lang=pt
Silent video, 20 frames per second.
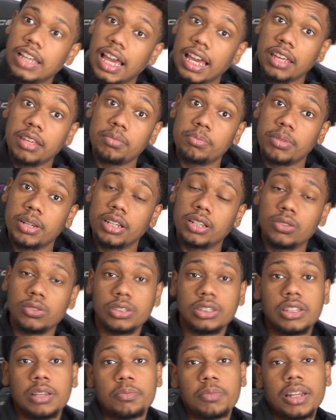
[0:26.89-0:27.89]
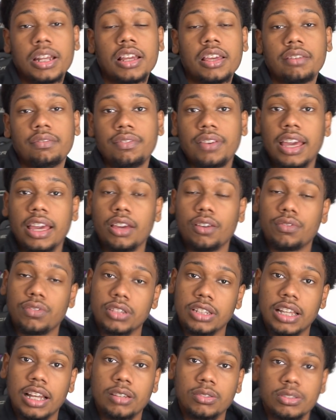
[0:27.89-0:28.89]
aí, mano, semana que vem eu vou
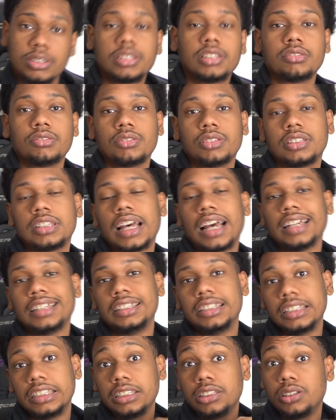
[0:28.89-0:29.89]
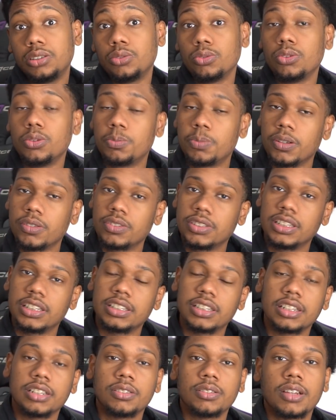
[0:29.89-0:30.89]
estar tá anunciando o site e tudo pra
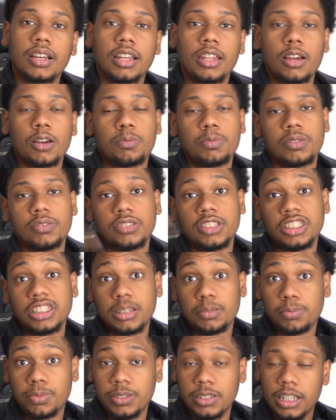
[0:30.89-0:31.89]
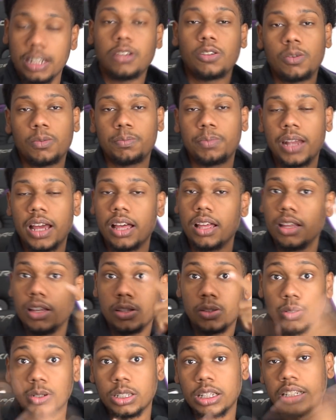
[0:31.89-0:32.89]
vocês aqui no canal, pra vocês já poderem comprar
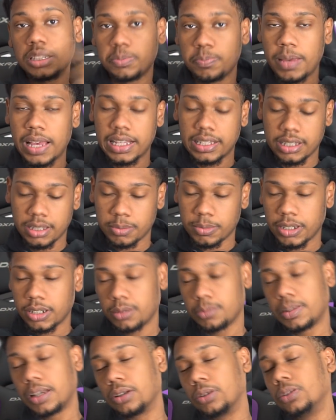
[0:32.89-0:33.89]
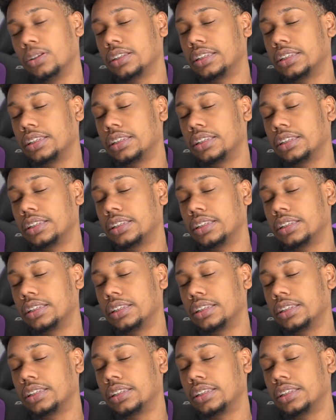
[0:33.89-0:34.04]
todas as peças, mano. O bagulho